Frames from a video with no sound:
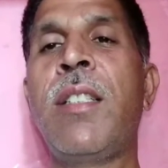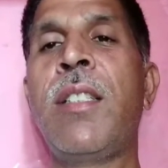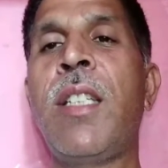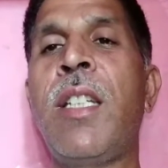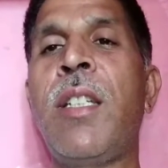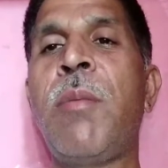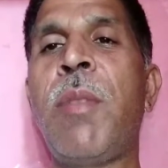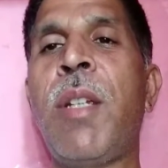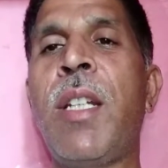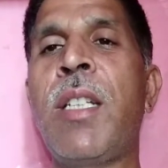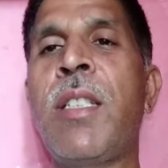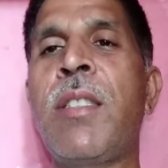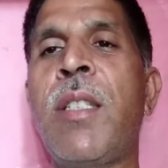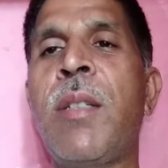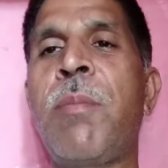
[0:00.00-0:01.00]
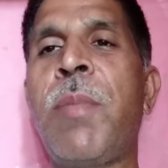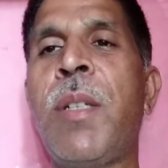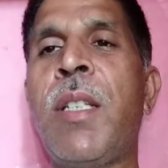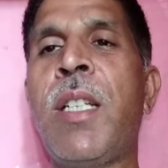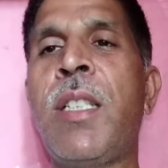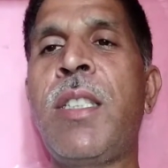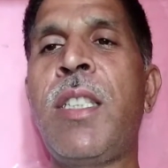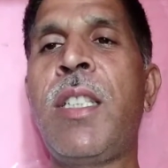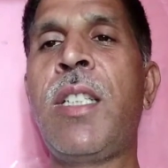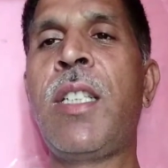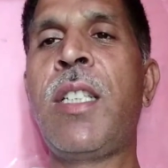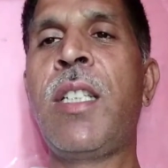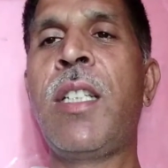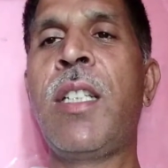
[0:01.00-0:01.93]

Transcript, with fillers: तेरी मेहनत से पैदा किए